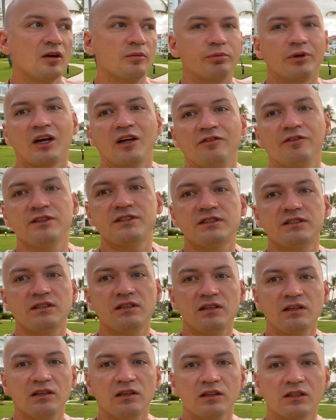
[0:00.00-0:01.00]

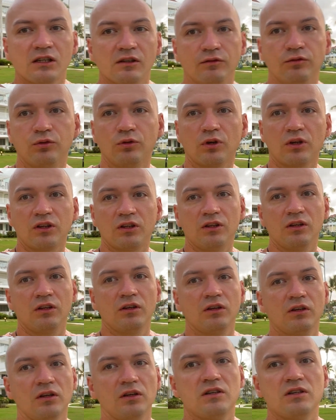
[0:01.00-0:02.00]
провести
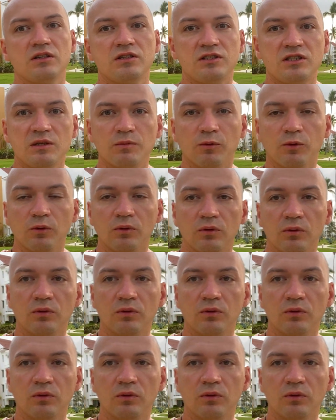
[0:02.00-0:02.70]
комфортно зиму.